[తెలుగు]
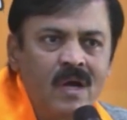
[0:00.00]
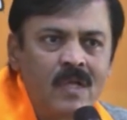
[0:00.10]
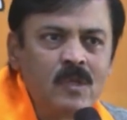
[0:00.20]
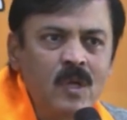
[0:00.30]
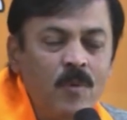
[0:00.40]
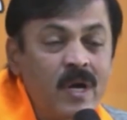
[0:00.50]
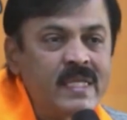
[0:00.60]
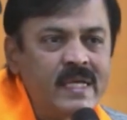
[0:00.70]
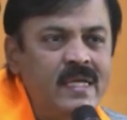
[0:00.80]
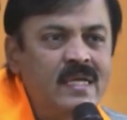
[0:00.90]
అందులో
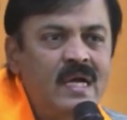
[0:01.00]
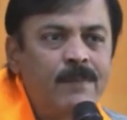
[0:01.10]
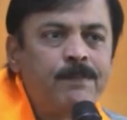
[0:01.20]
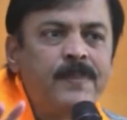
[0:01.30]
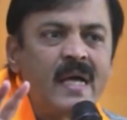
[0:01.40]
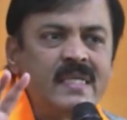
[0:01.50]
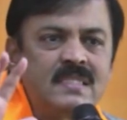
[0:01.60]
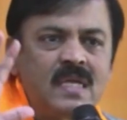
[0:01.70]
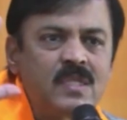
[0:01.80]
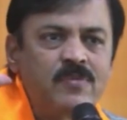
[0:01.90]
ఒకటి
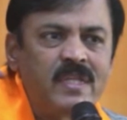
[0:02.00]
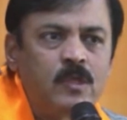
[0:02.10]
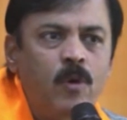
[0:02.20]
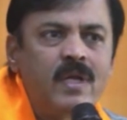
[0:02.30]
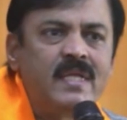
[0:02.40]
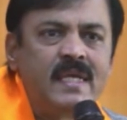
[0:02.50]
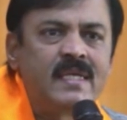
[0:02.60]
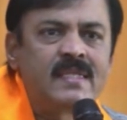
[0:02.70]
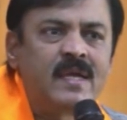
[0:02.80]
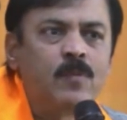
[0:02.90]
బానిసత్వ ధోరణి
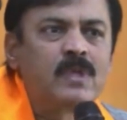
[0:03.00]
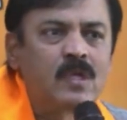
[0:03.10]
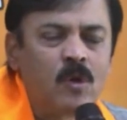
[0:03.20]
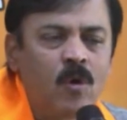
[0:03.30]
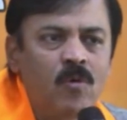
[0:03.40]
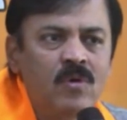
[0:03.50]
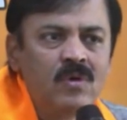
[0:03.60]
ఏదైతే ఉన్నదో